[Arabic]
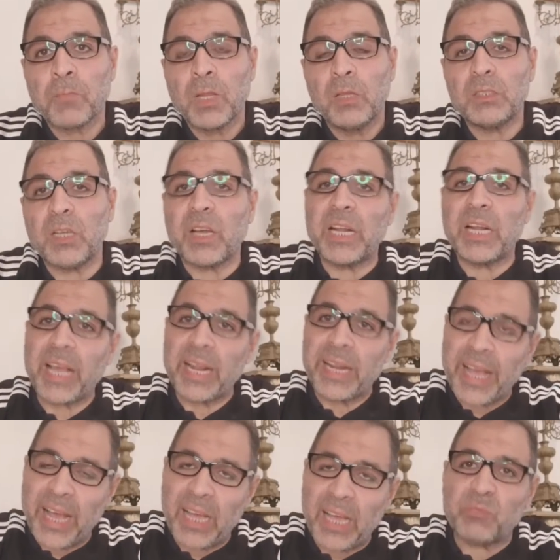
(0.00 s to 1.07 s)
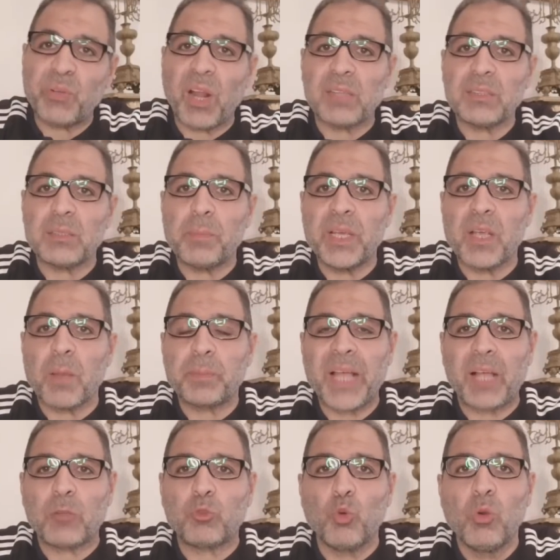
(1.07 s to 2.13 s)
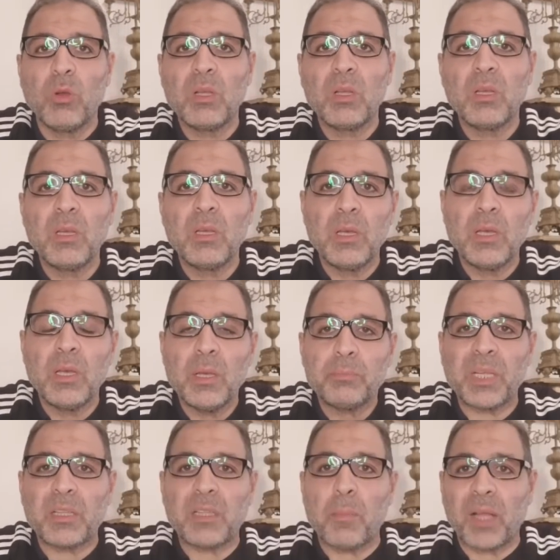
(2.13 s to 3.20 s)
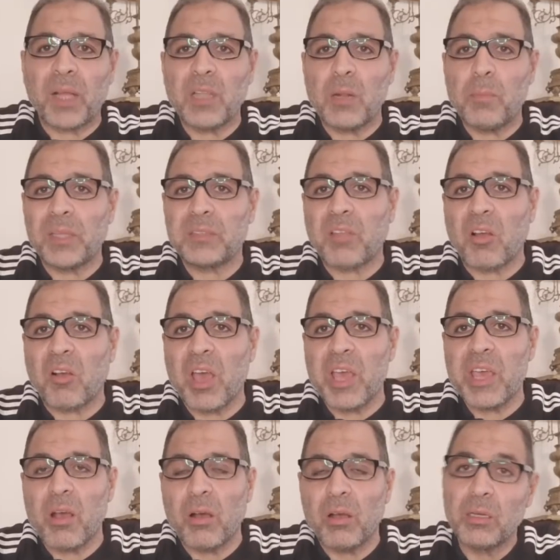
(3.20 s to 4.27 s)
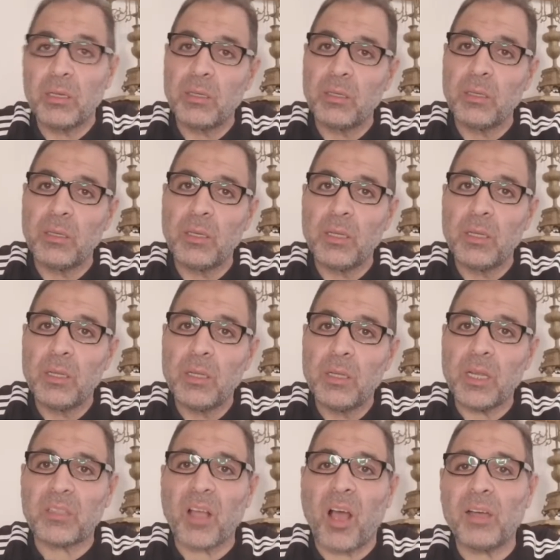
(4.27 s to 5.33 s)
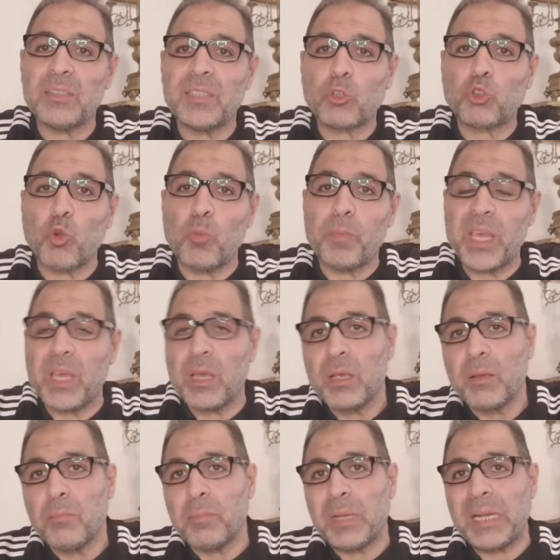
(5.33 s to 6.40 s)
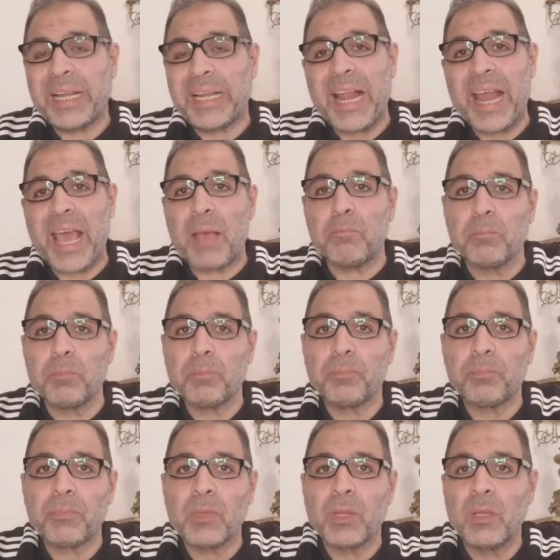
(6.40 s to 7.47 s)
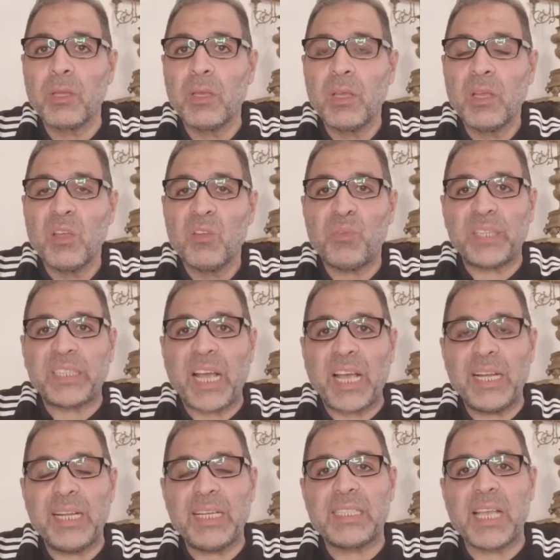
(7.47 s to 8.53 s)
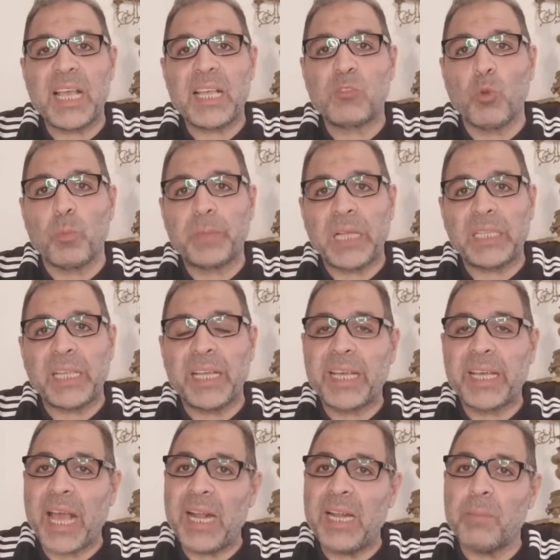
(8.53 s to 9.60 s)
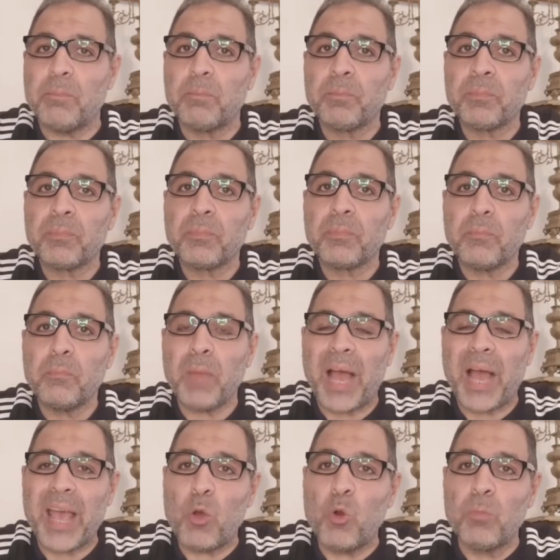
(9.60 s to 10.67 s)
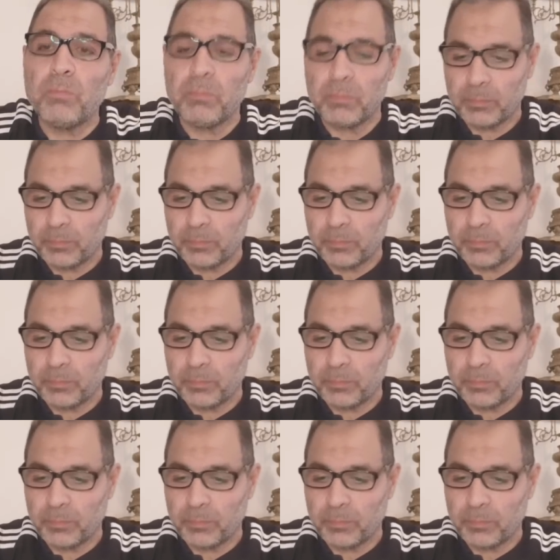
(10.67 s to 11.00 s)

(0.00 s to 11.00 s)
راجل كان قاعد في العربيه بتاعته ابتدى بعض البلطجيه يتحرشوا بيه بالكلام فتح الازاز وابتدى يتكلم معاهم